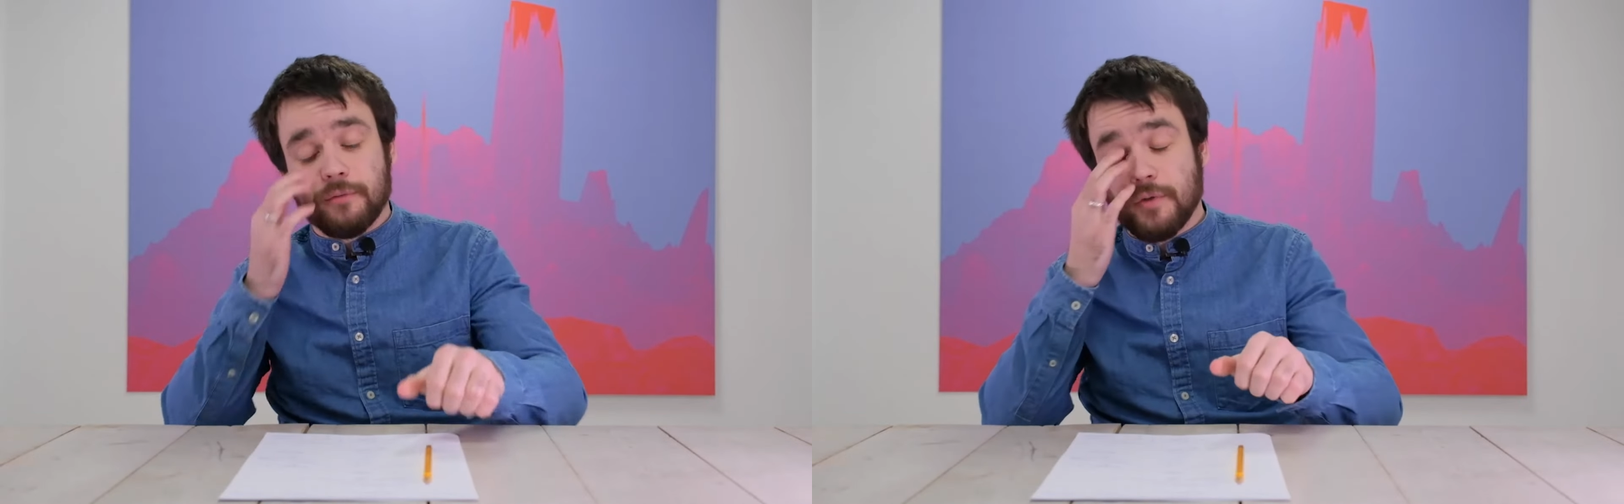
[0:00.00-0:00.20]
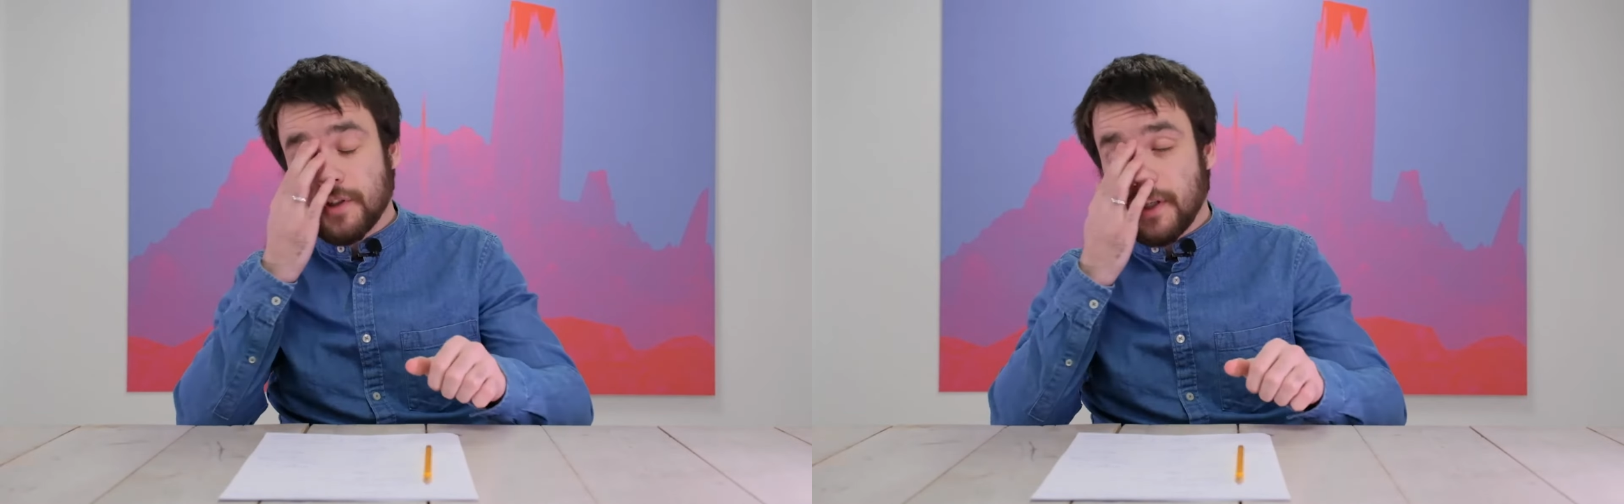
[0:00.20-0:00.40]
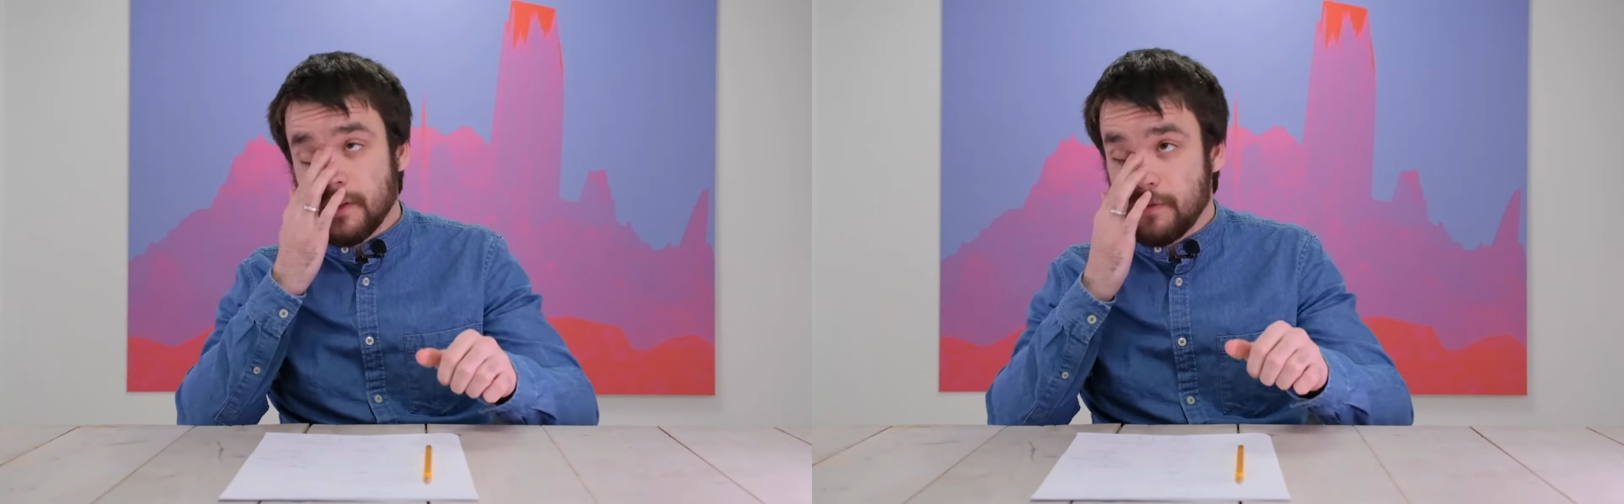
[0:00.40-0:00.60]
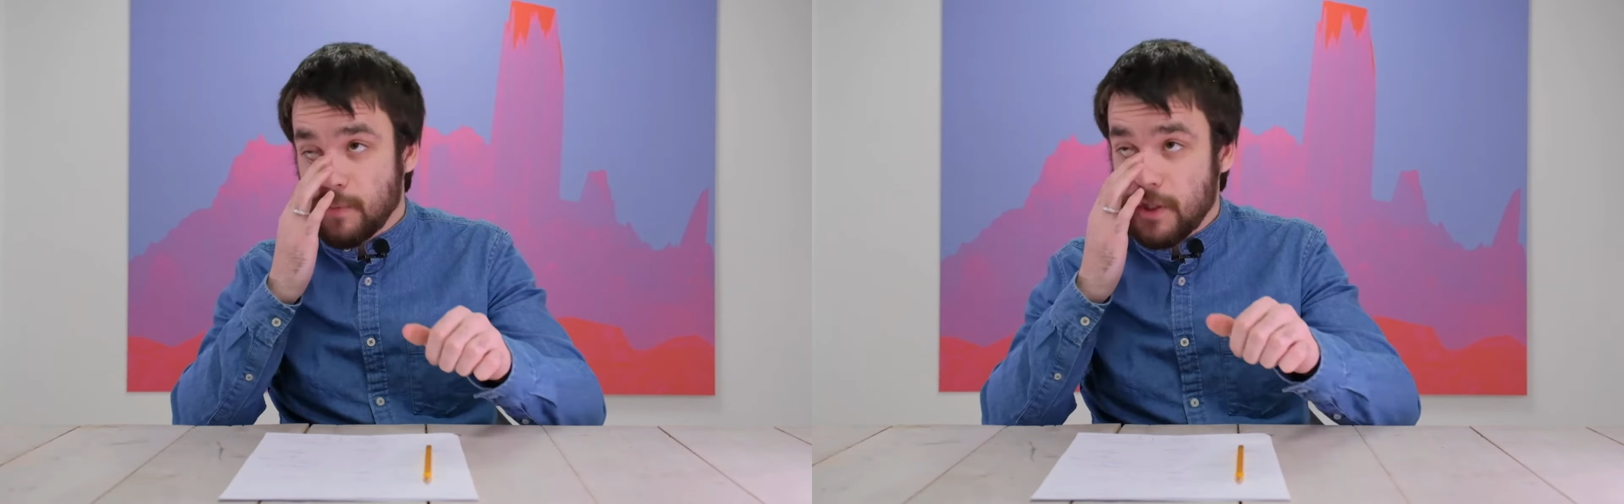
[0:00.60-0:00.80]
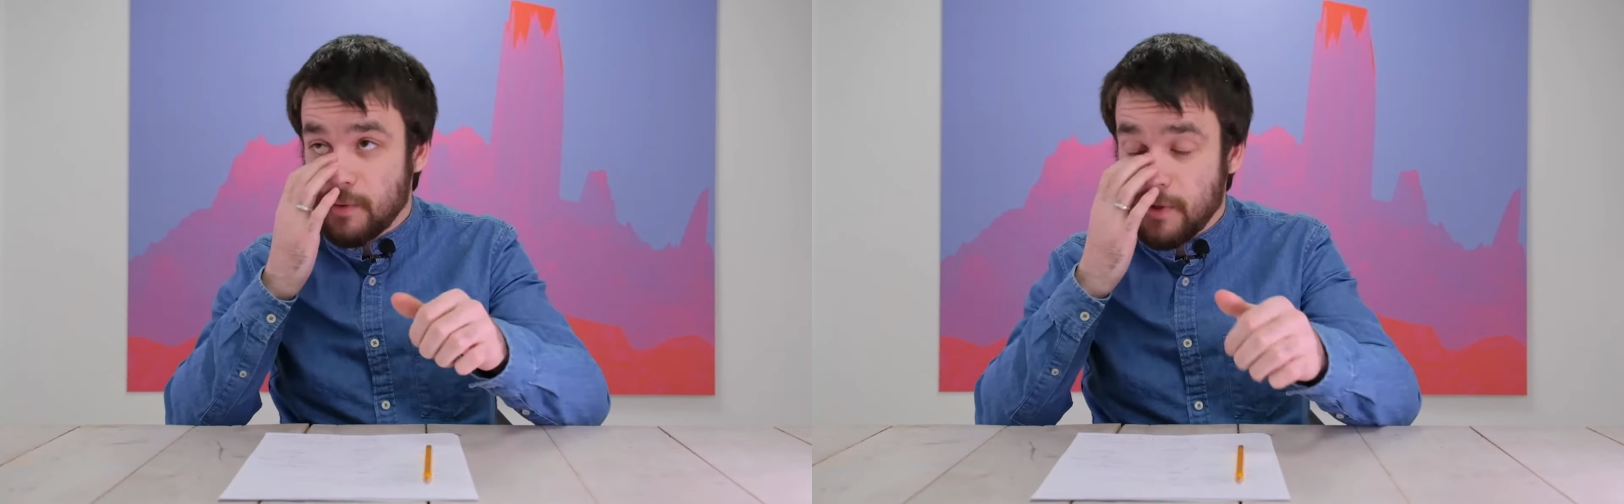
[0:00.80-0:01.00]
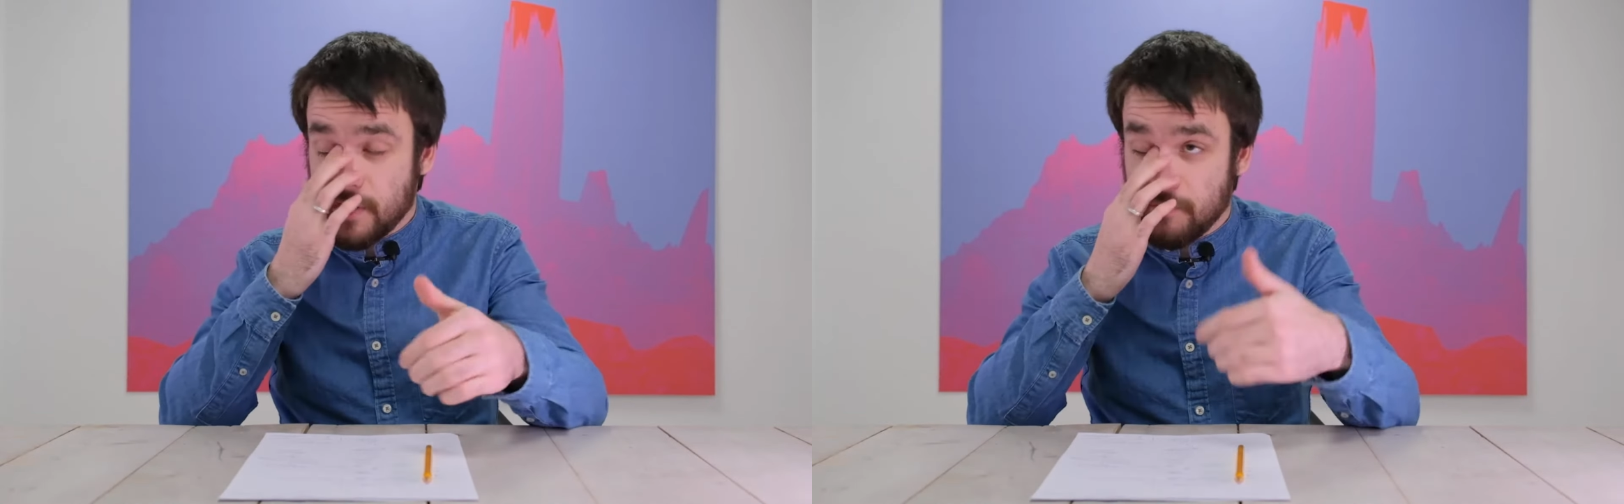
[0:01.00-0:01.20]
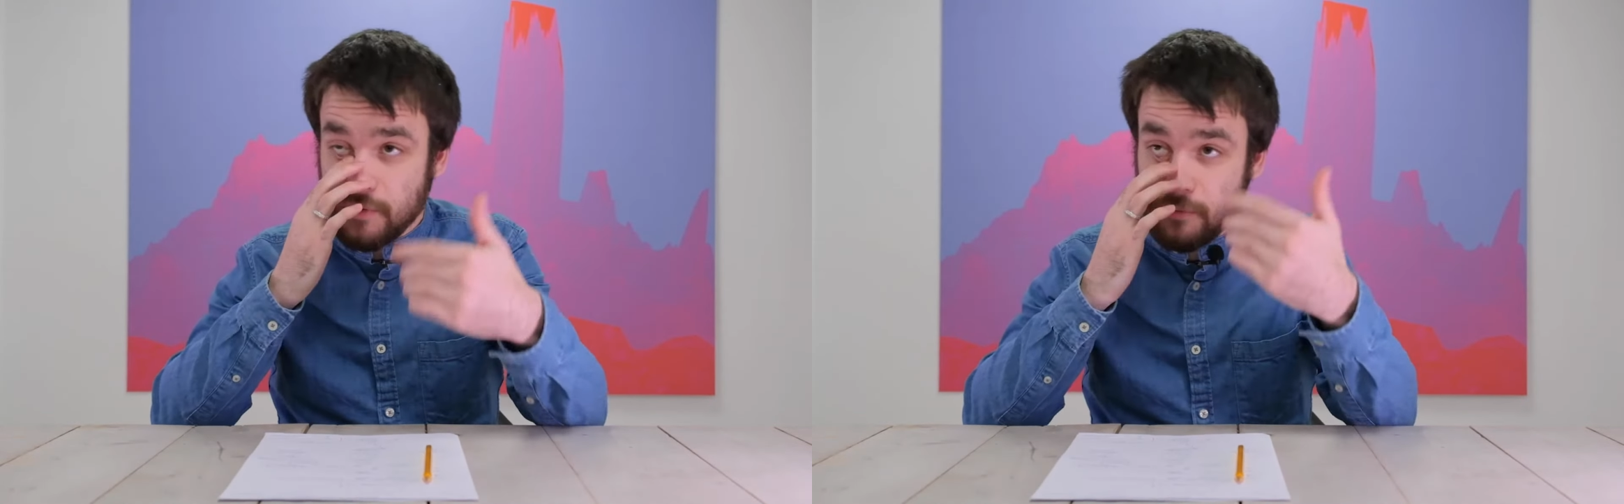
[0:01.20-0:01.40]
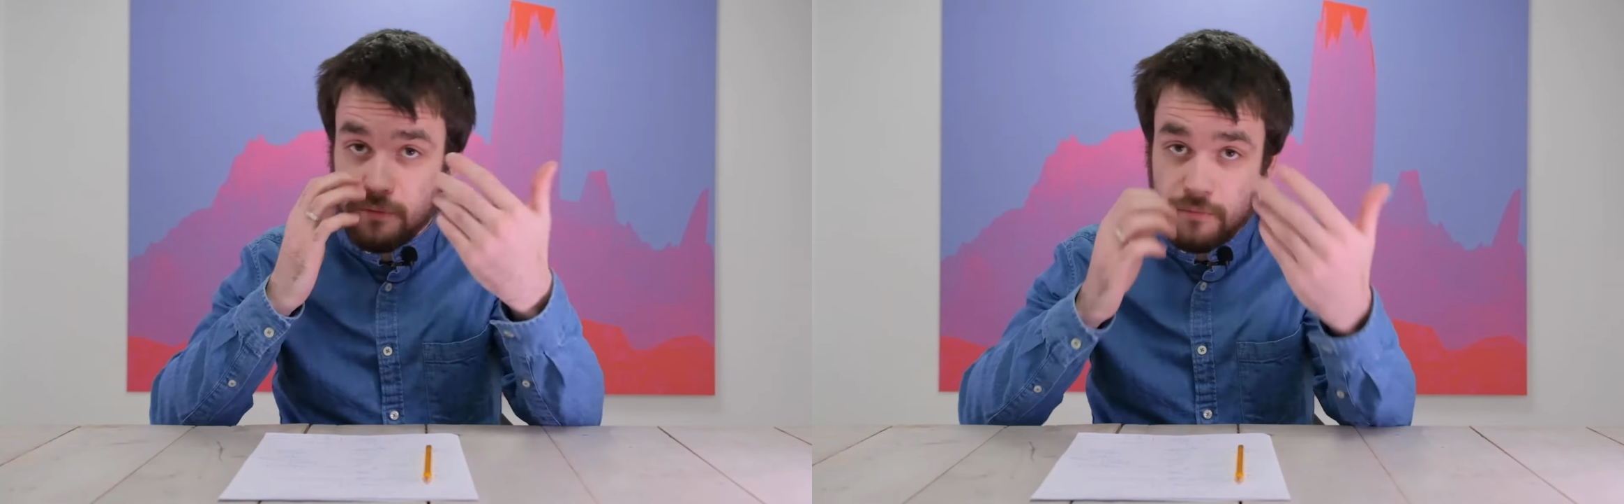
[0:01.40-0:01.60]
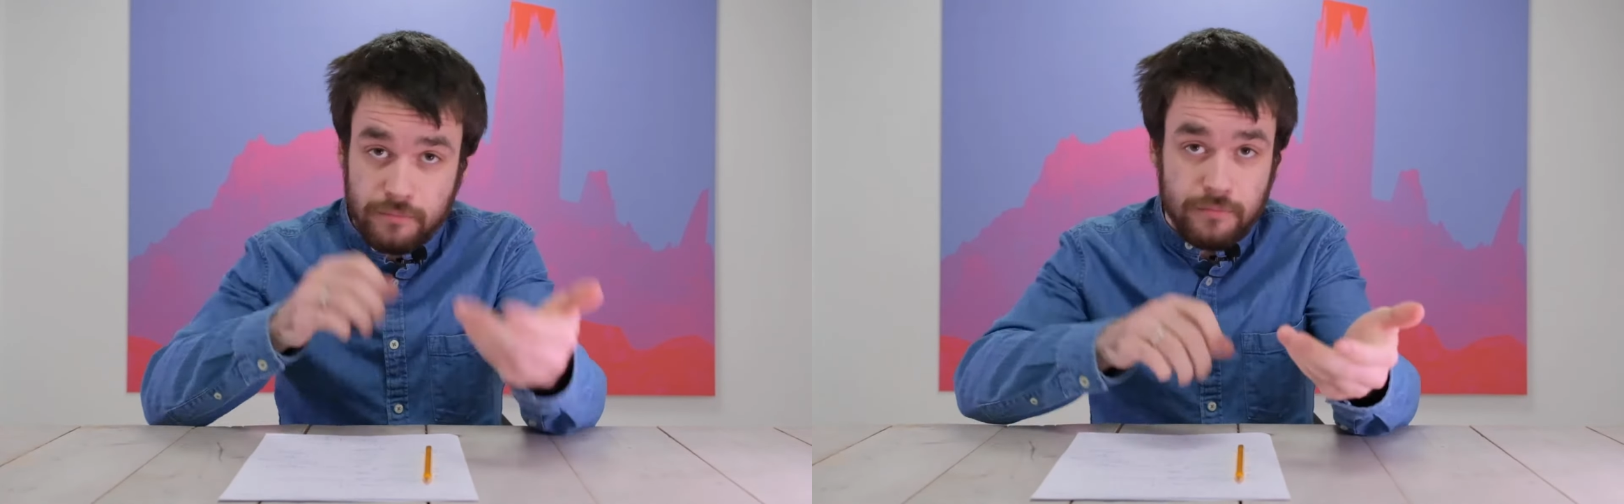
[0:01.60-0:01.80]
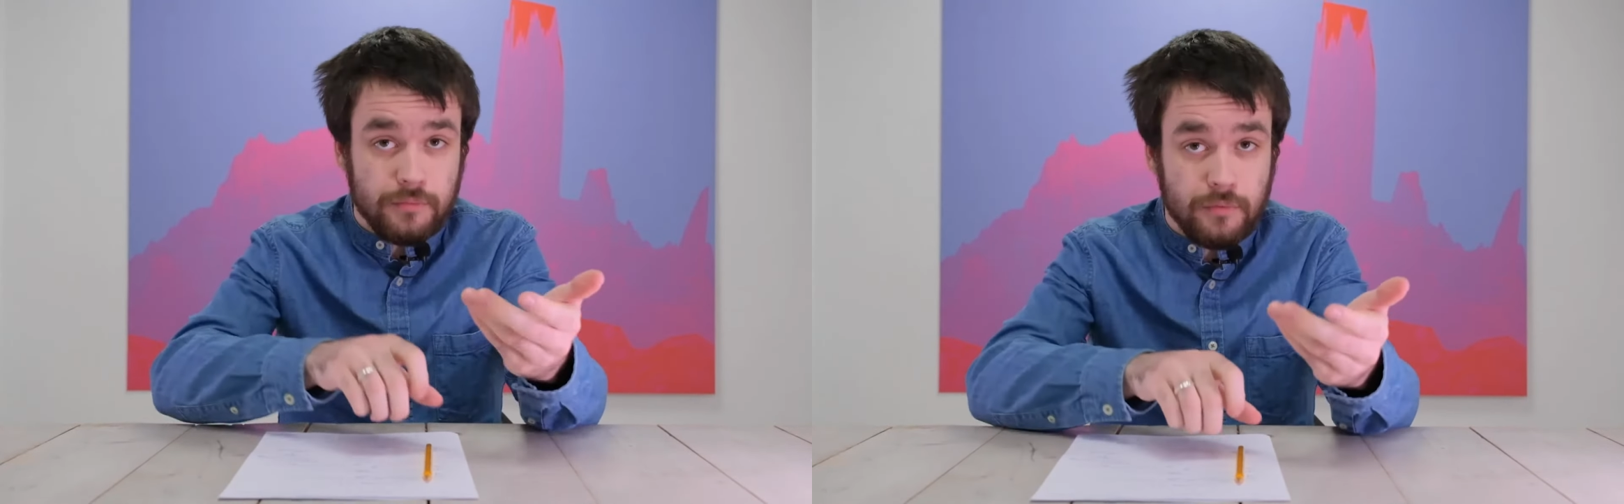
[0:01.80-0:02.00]
удержание внимания, имеется в
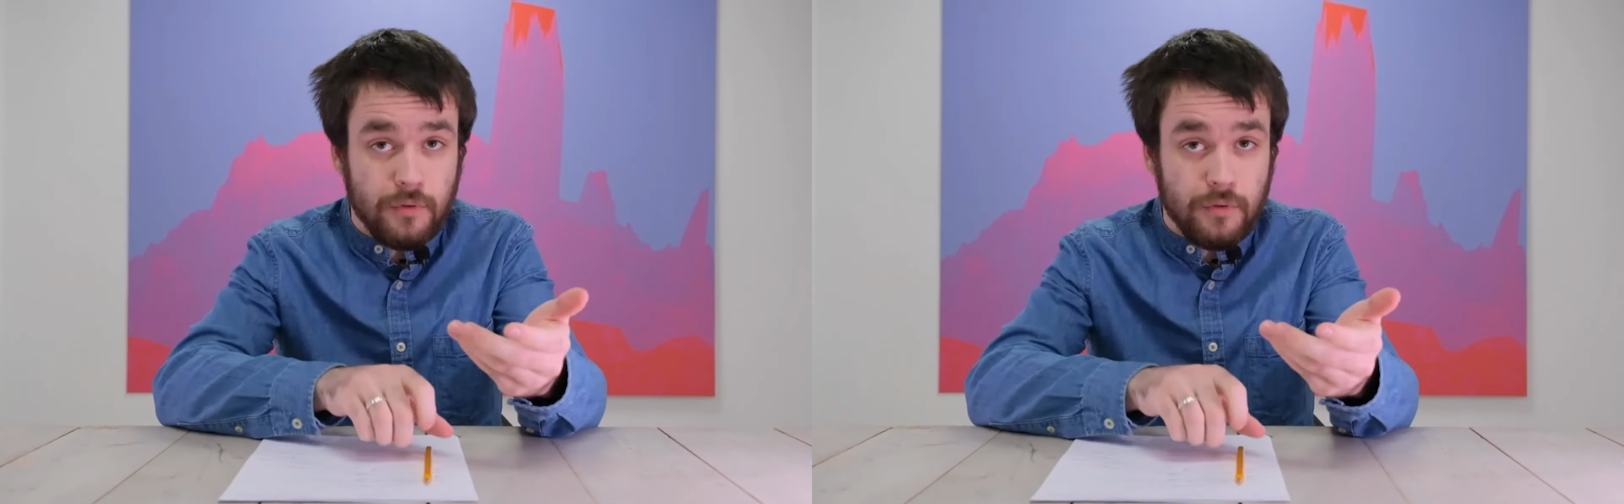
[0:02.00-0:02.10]
виду,